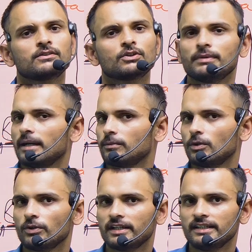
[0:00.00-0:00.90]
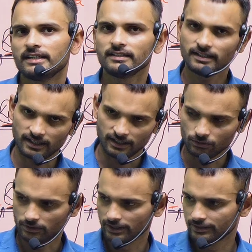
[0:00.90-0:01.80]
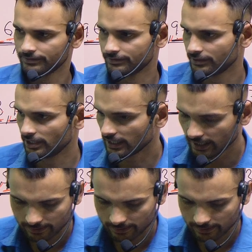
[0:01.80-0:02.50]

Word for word: तो मैं आपको वो क्लियर करा दूँगा ठीक है